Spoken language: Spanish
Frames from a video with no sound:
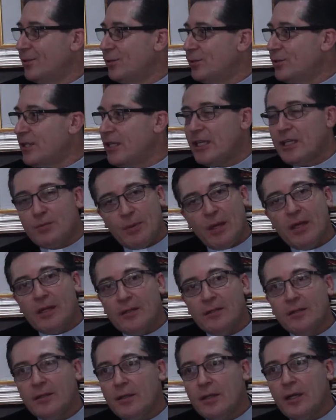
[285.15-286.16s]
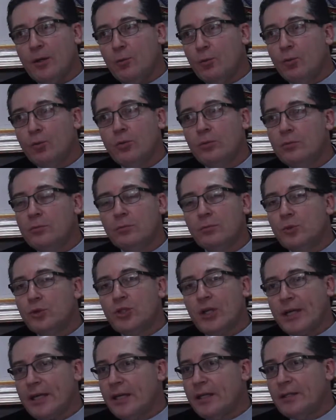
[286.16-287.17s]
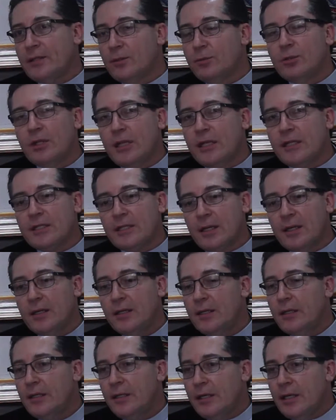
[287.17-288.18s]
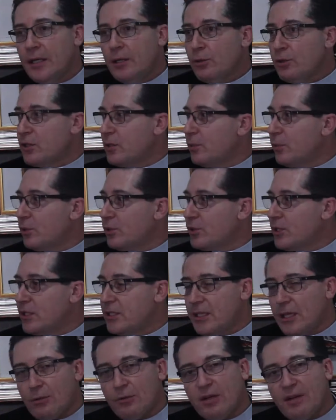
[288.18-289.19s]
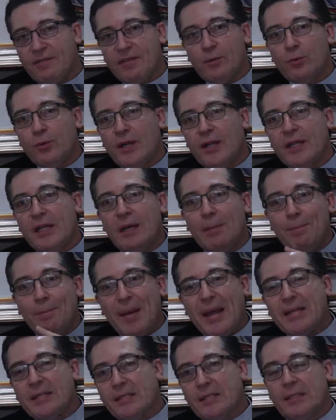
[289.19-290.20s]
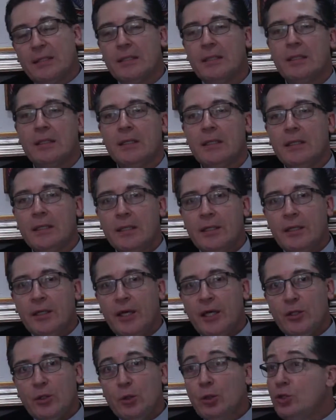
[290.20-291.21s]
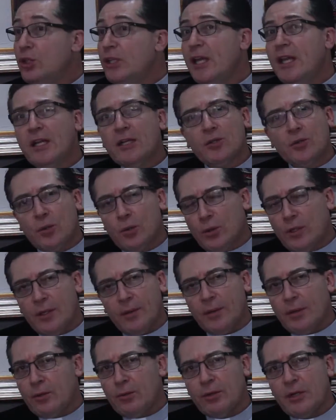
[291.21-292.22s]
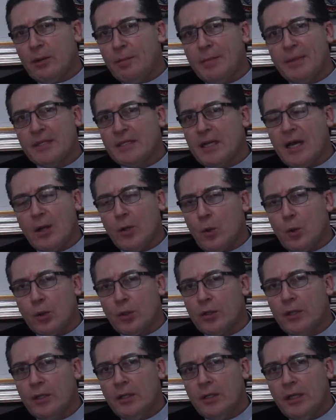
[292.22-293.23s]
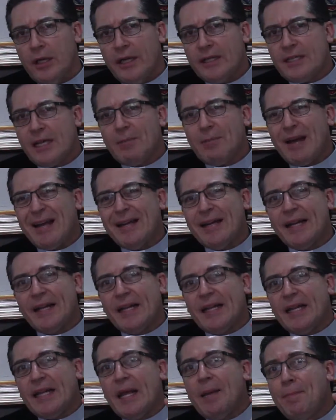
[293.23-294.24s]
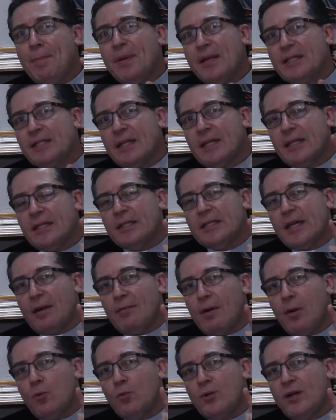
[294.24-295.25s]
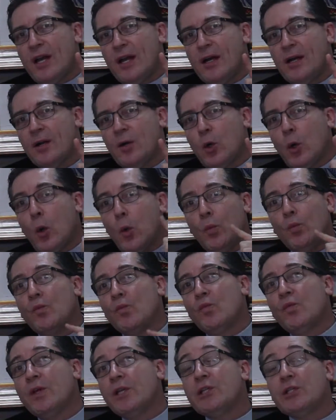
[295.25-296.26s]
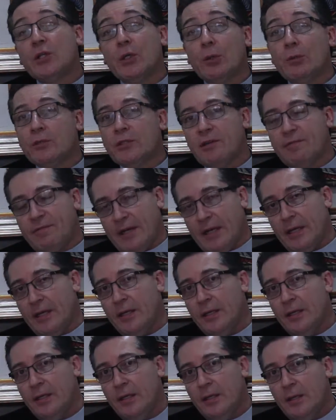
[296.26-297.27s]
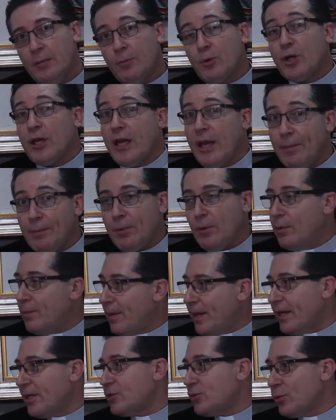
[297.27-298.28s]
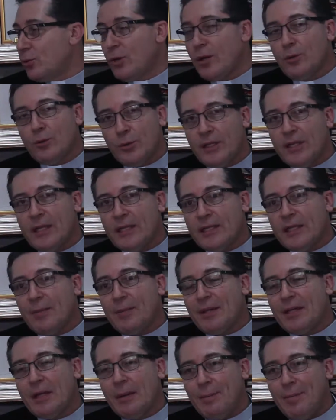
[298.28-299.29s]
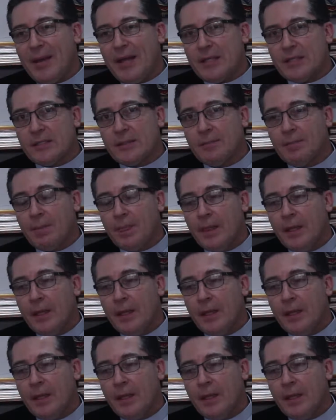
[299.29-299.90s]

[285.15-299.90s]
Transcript: Ustedes ven que mucha gente utiliza en los símbolos cristianos la figura del pez. No tiene solo que ver con el pescador esa imagen representaba una confesión de fe. Por ejemplo, para solo aludir al tema del pez.